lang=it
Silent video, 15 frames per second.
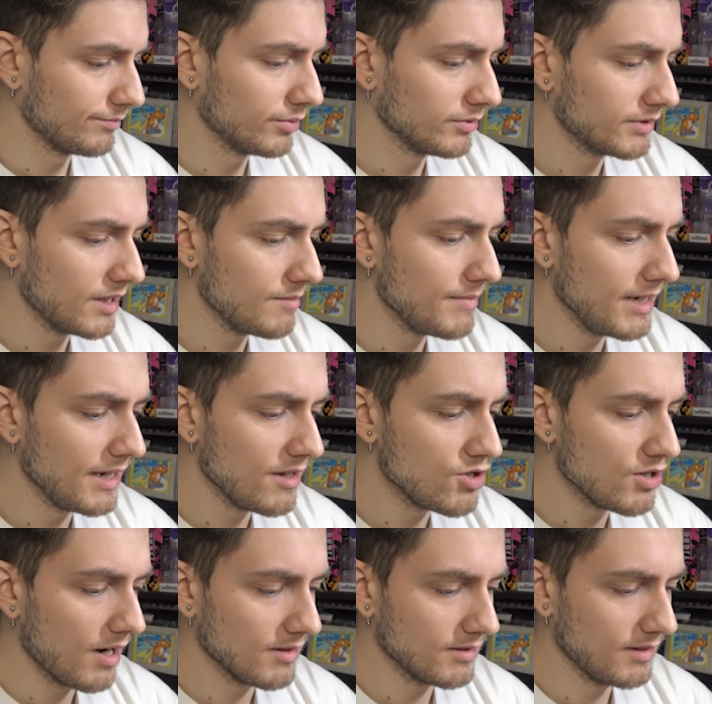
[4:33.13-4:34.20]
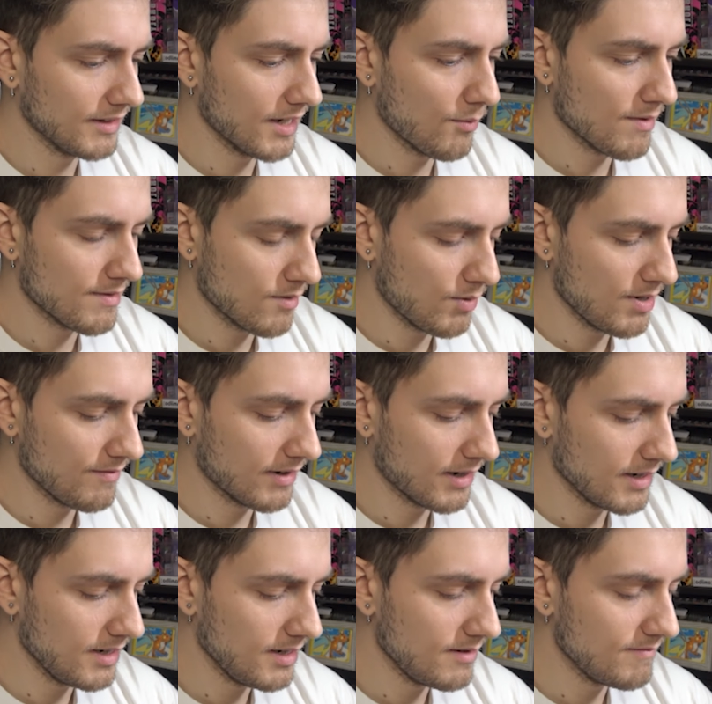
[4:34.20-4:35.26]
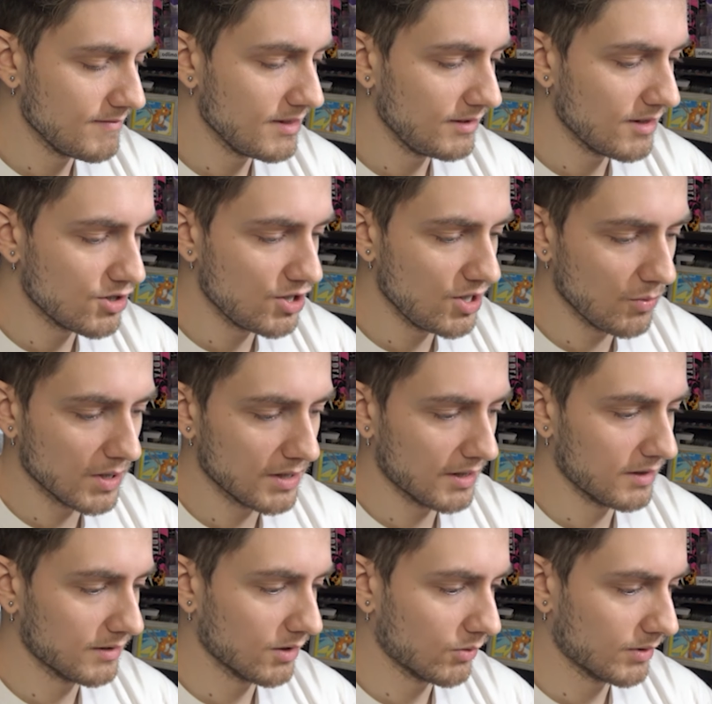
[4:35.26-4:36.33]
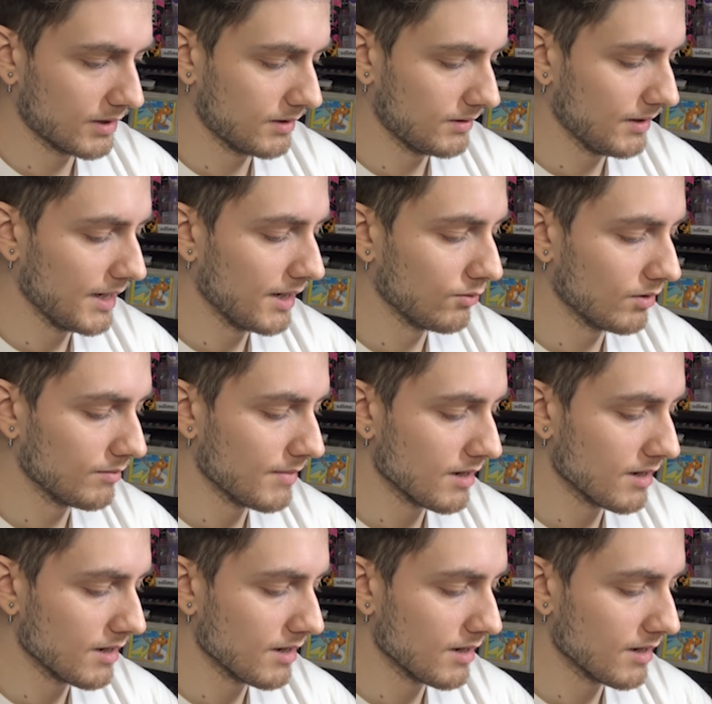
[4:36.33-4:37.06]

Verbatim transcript: Potrebbe girarsi anche questa qui fra i 25, 30, 40 euro al